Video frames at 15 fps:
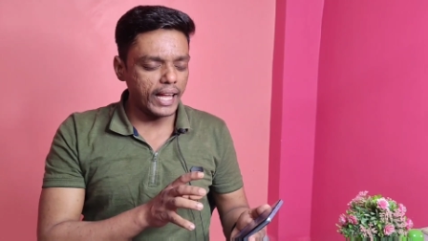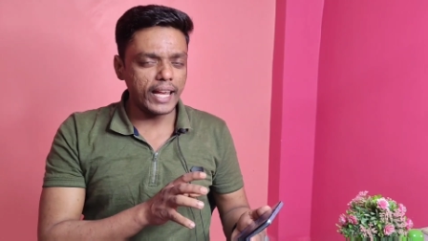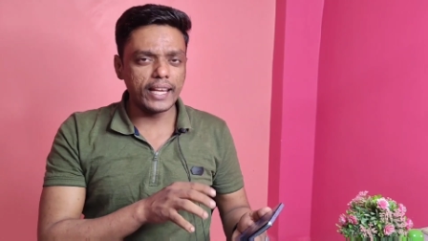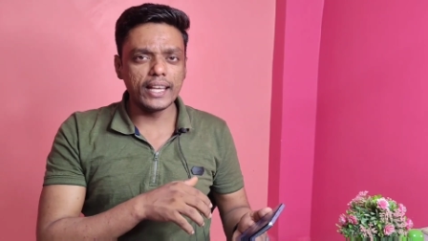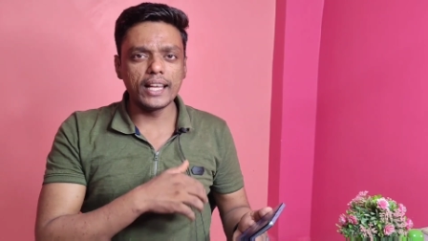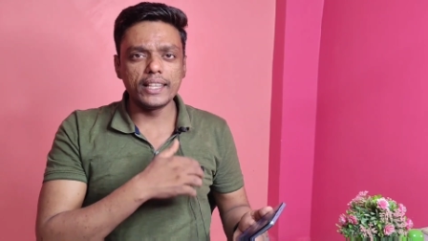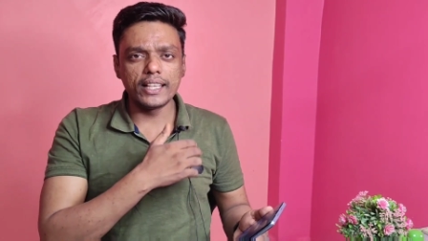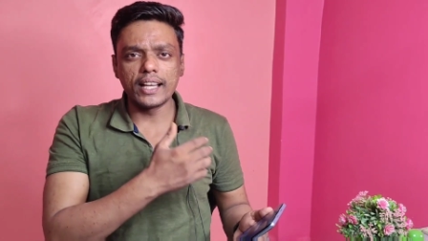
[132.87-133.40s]

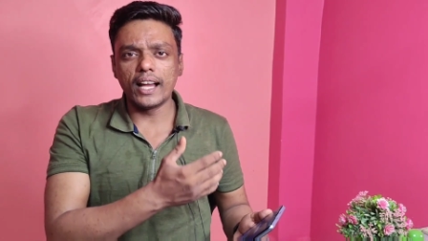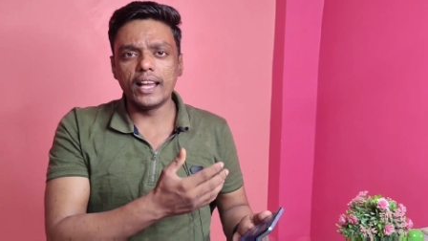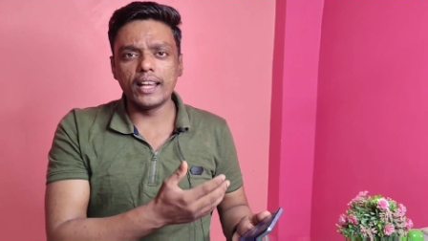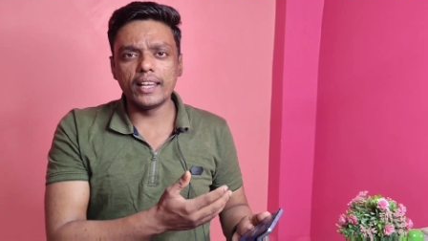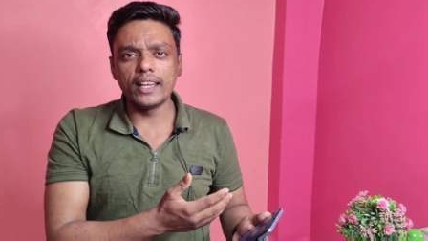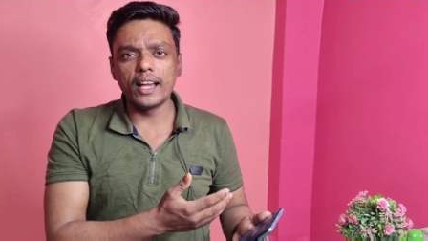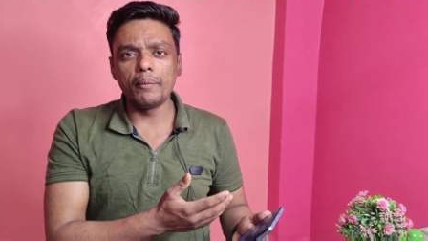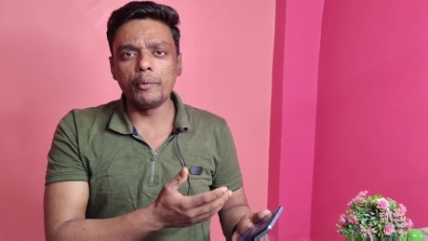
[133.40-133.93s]
बताया गया
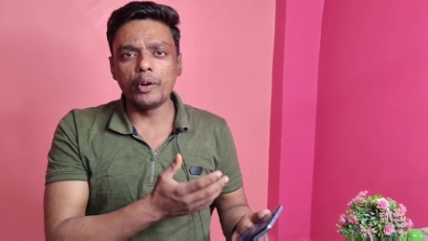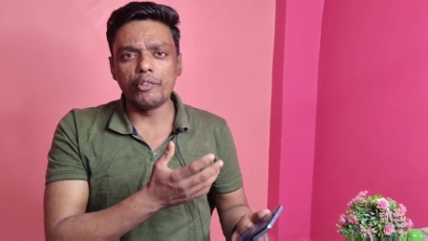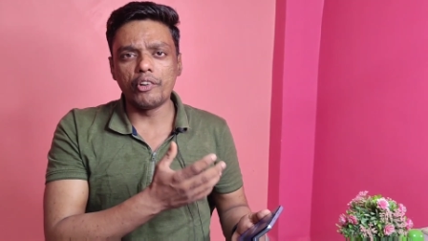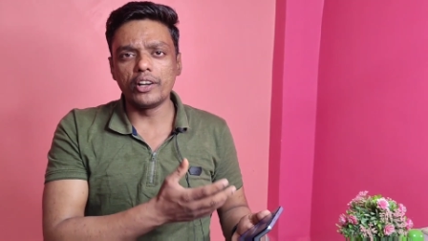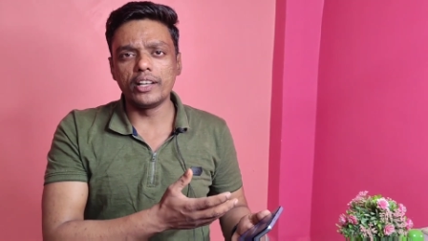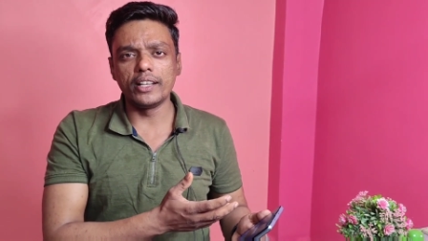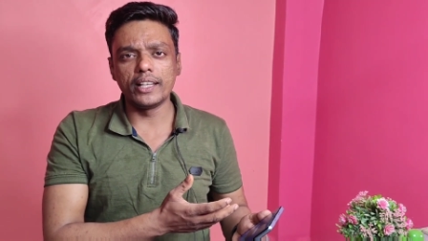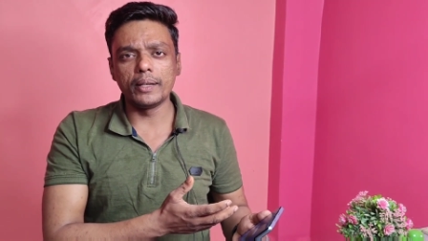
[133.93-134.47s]
दिखाया गया
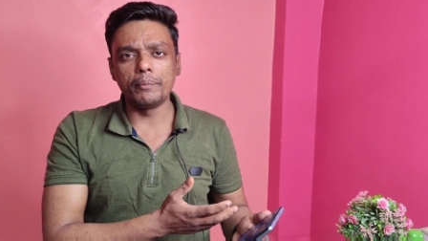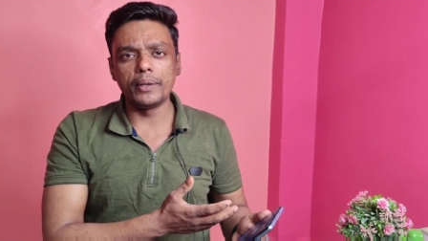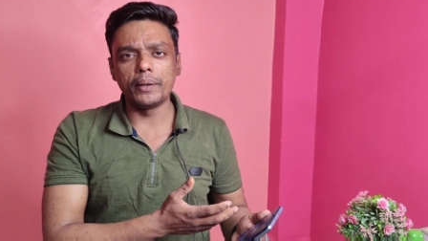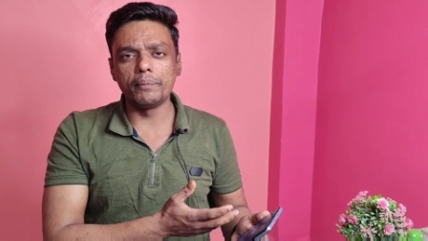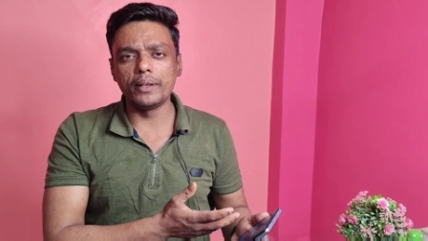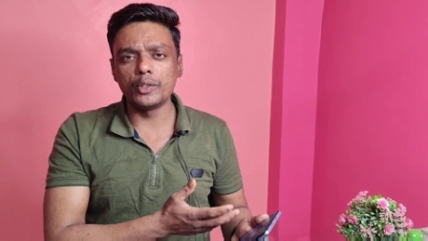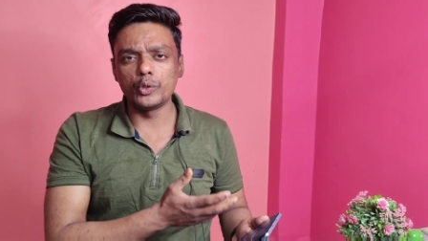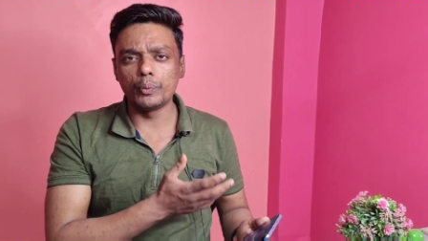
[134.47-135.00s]
मेवा फोर्टीन की
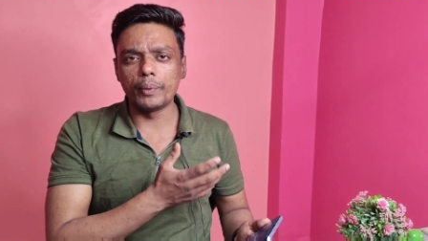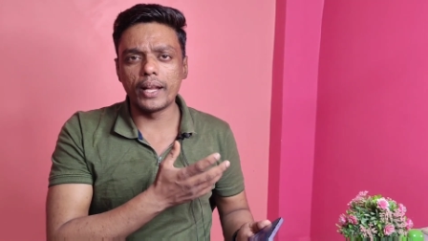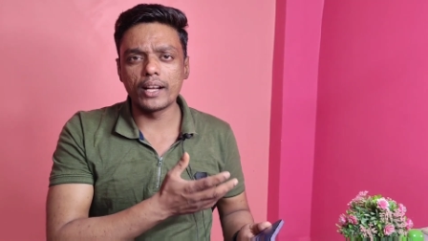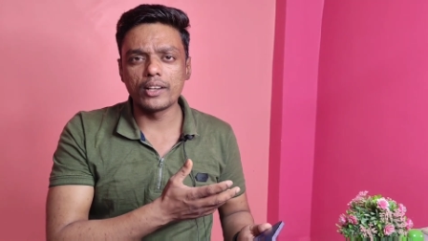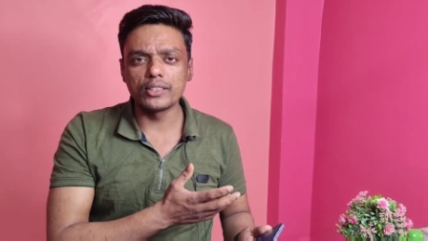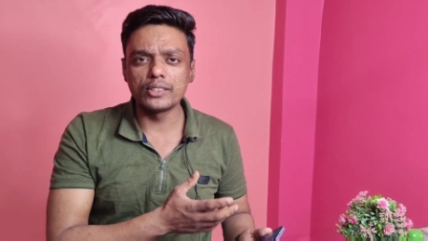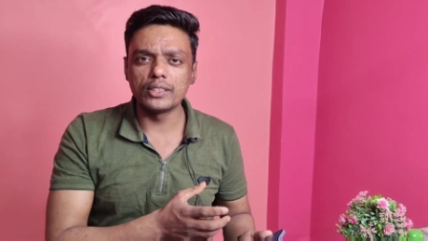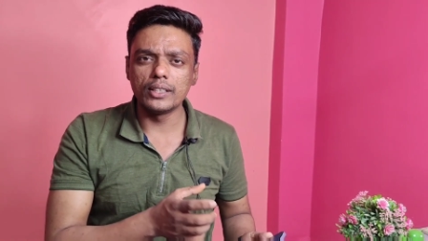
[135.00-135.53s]
अपडेट में
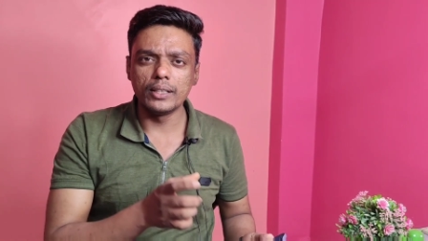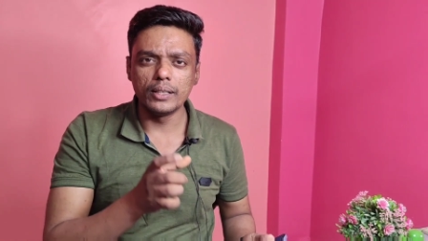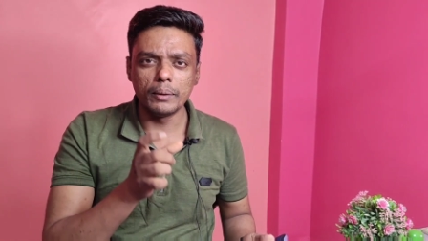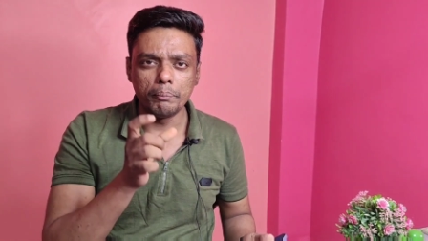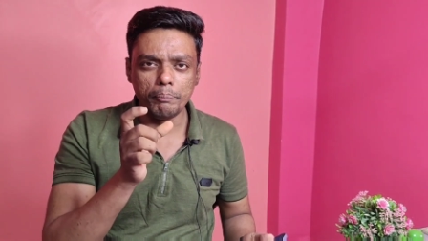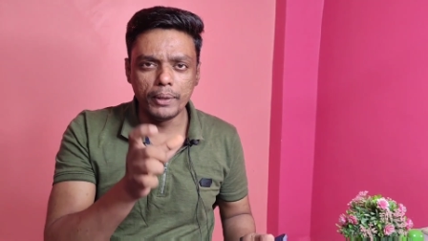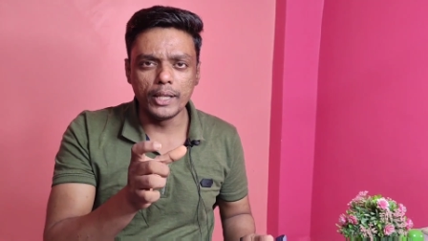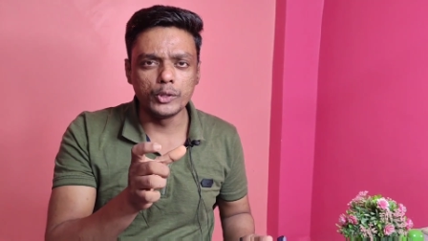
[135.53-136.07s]
सुपर आइकन्स
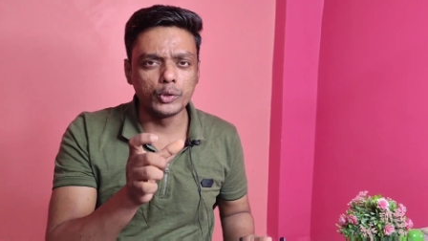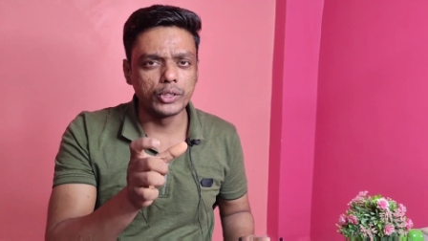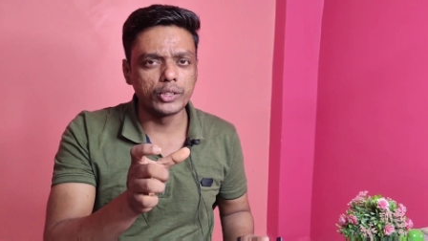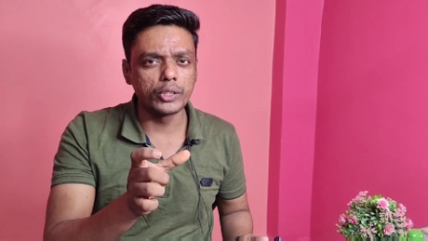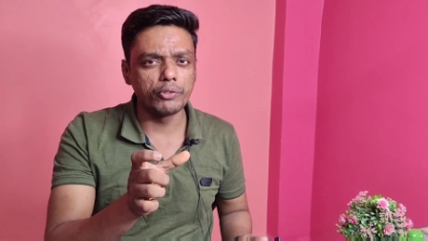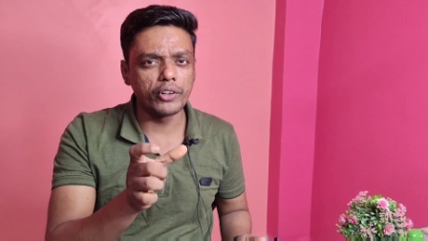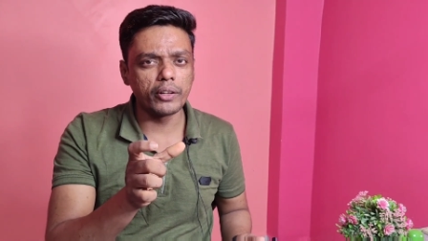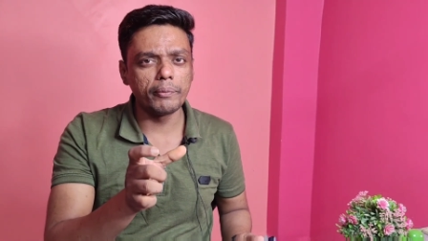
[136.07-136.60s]
प्लीज़
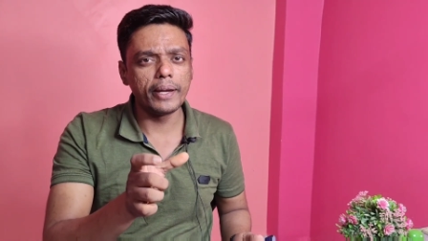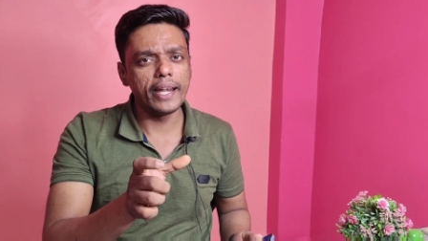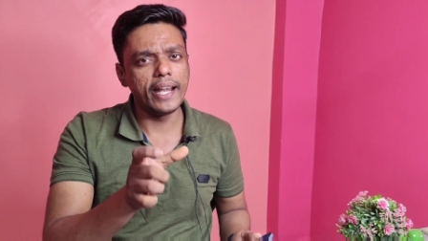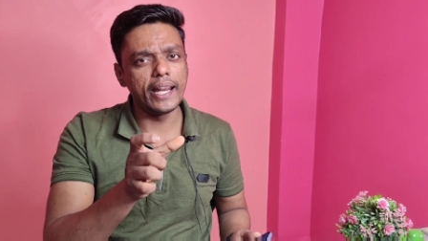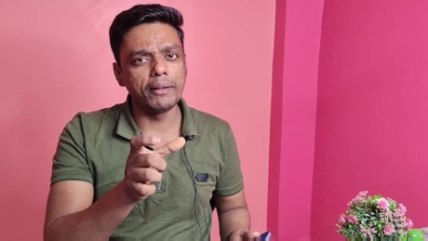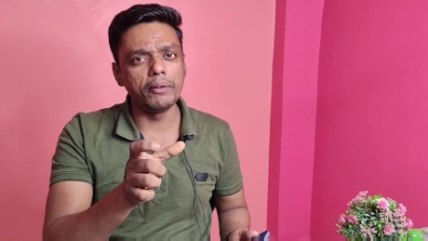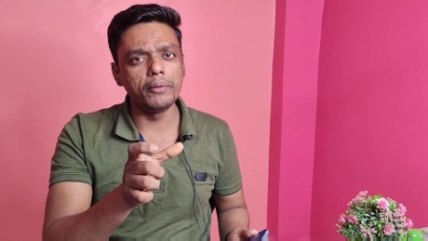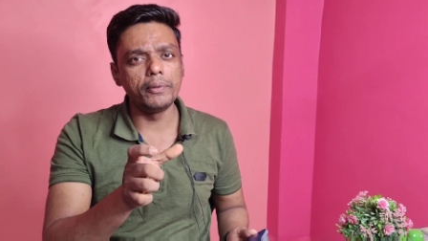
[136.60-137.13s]
उसकी सपोर्ट
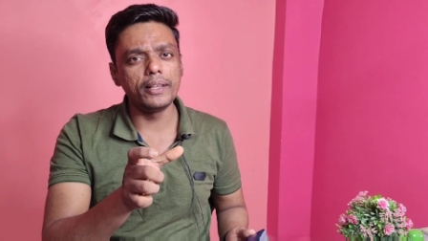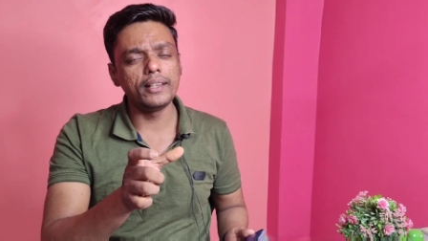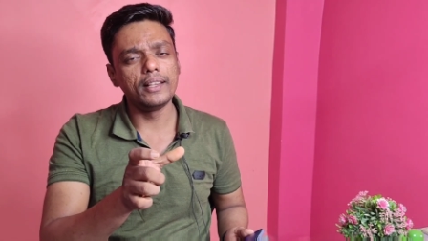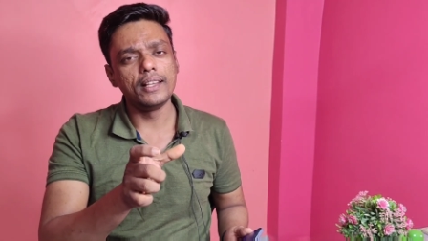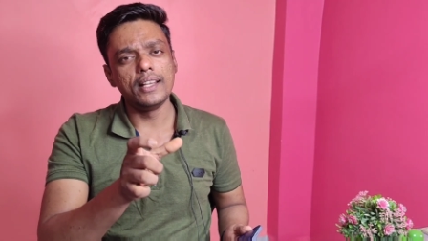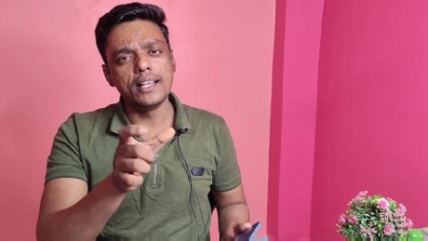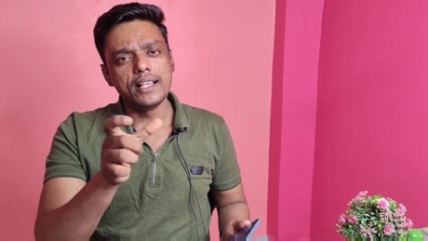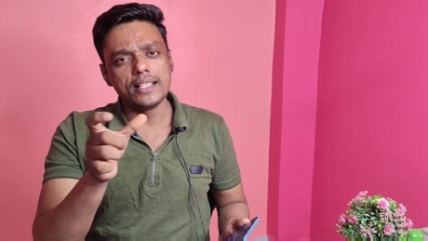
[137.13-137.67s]
हमें इंडिया में भी